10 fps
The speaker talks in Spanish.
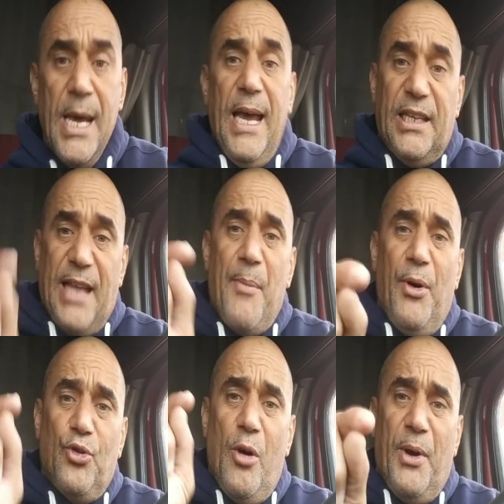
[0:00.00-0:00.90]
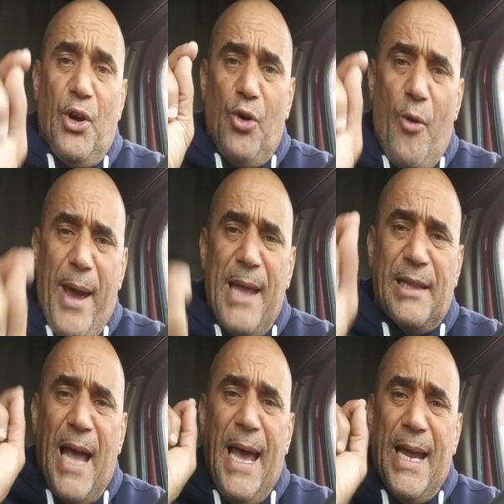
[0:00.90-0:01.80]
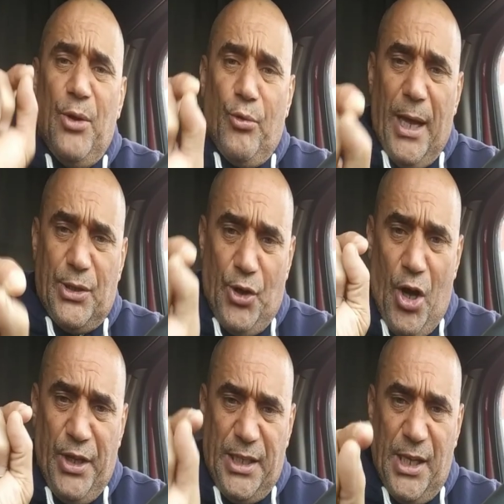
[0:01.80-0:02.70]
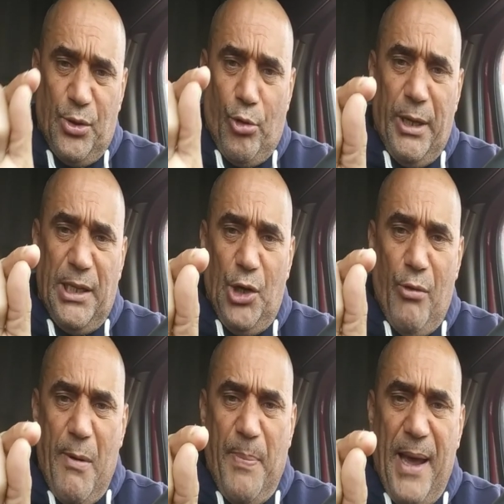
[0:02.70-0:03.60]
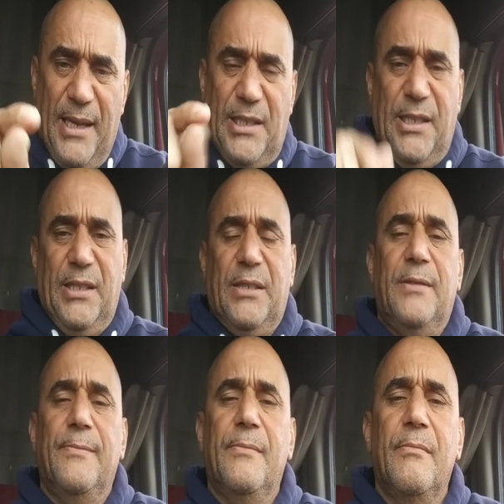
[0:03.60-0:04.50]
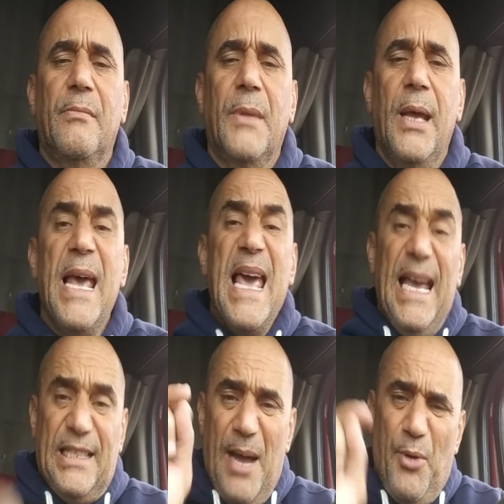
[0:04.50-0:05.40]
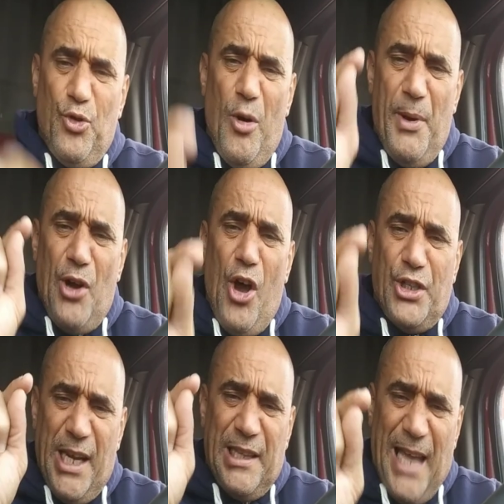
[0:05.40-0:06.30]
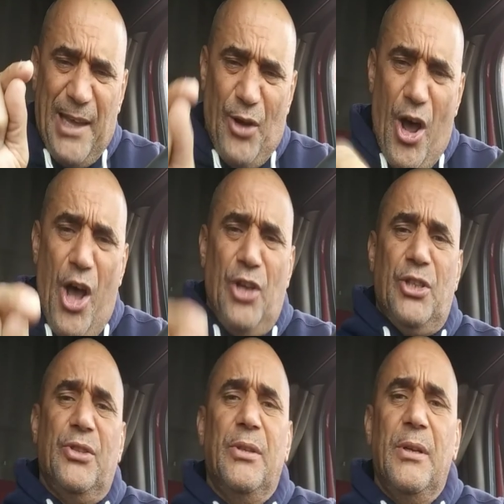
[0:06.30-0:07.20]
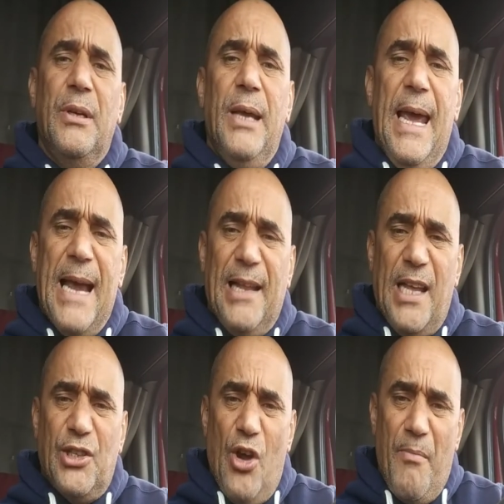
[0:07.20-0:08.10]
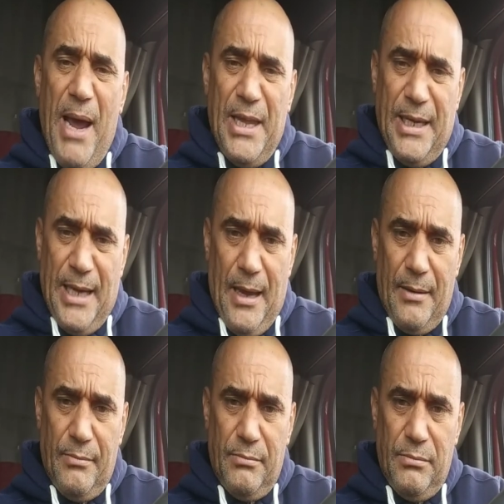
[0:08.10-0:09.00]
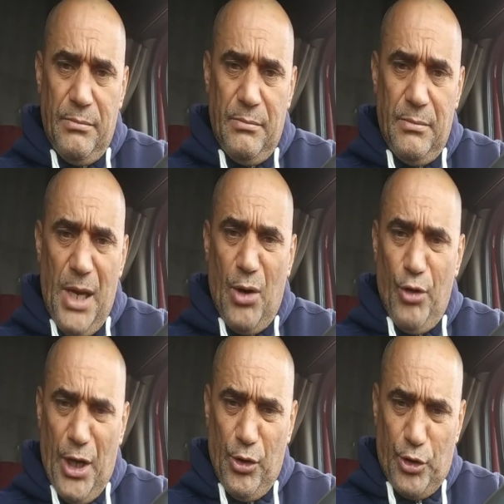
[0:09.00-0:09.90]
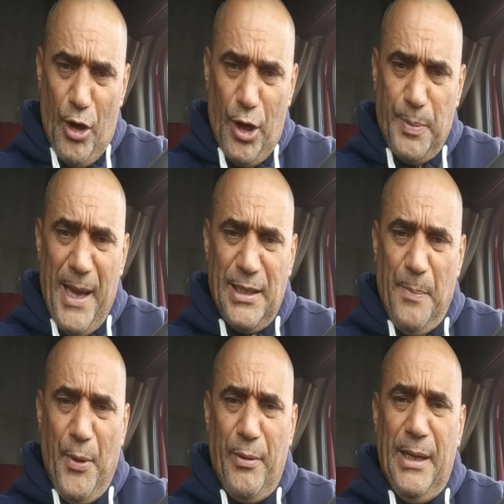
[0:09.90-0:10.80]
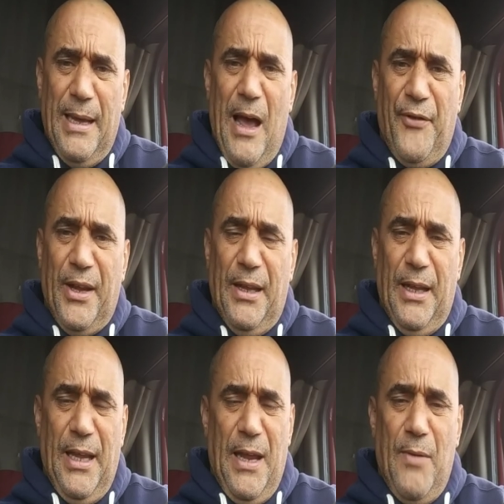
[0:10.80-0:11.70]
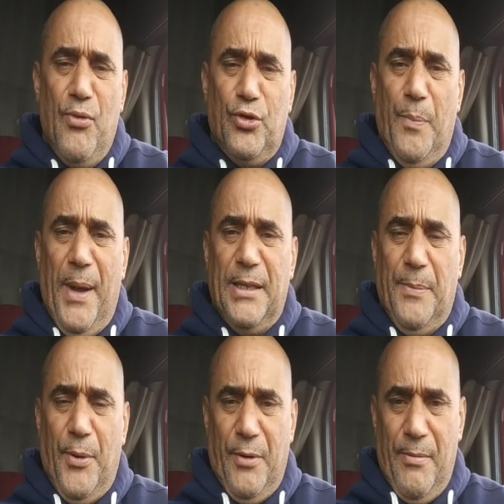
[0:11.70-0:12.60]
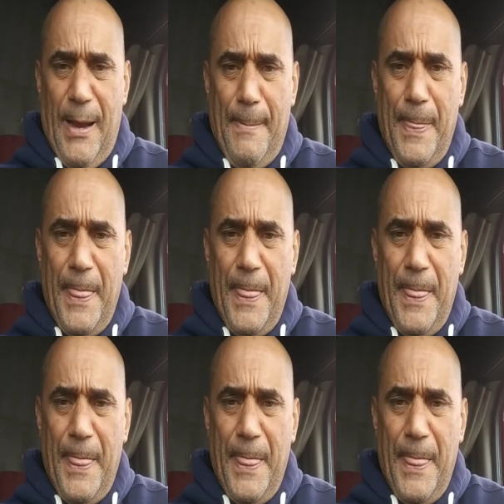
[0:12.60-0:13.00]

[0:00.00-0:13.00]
Estamos número 90 en educación de 149 países. Estamos número 82 en atención médica, incluyendo todos los países pobres de África y, y muchos países pobres más.